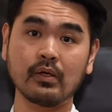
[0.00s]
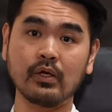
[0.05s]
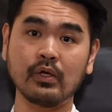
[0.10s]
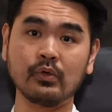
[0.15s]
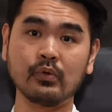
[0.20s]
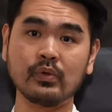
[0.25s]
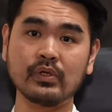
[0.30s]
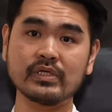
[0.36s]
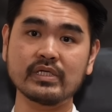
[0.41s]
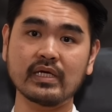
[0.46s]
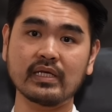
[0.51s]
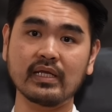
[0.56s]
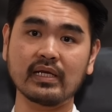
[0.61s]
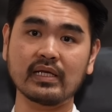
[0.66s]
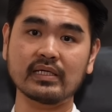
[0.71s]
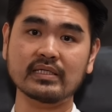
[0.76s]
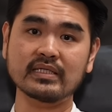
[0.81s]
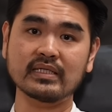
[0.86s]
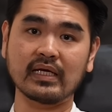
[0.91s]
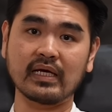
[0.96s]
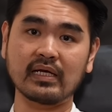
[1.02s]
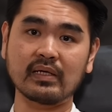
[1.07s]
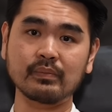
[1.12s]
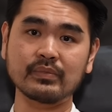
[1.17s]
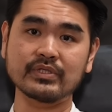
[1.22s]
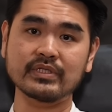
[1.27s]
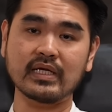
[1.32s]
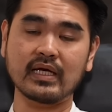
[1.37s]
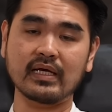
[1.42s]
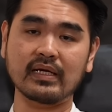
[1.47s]
Indonesia adalah negara
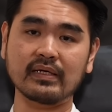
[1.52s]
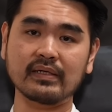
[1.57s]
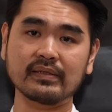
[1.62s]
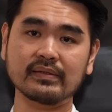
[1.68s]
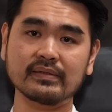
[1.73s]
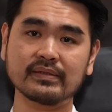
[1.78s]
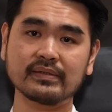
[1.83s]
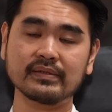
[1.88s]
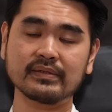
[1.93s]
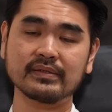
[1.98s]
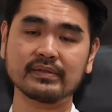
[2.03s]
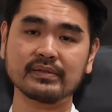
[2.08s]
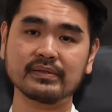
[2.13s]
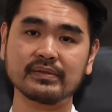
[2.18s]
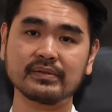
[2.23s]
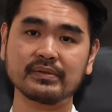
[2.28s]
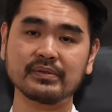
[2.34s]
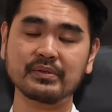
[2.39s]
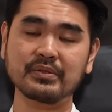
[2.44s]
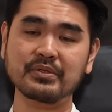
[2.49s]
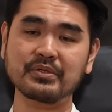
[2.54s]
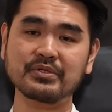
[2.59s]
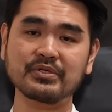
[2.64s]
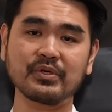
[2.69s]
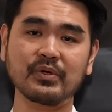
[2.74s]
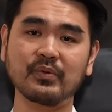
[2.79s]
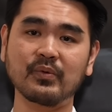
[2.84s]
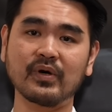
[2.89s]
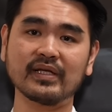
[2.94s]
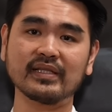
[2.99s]
besar.
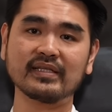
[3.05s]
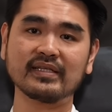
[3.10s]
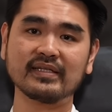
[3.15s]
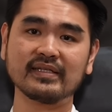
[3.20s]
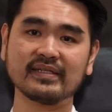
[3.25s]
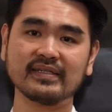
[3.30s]
So what?